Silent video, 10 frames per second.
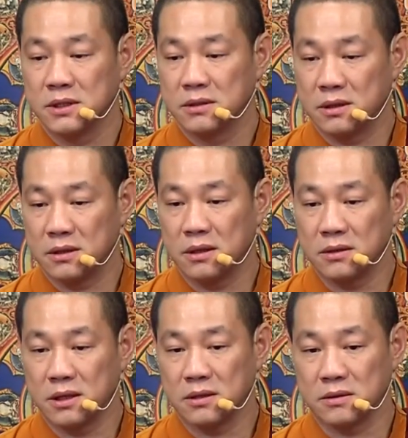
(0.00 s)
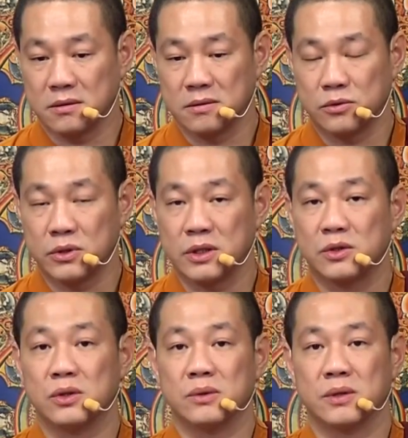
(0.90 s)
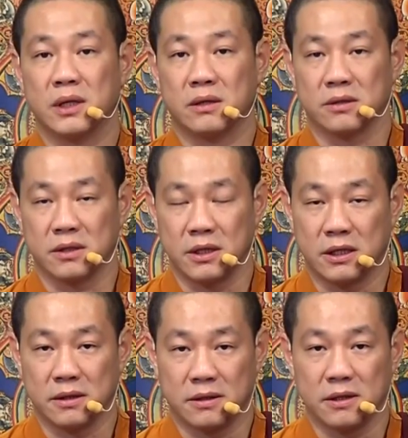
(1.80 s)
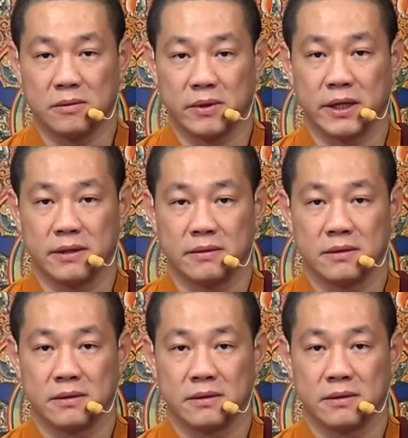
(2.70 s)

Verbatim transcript: 在道场中最重要的一个定位，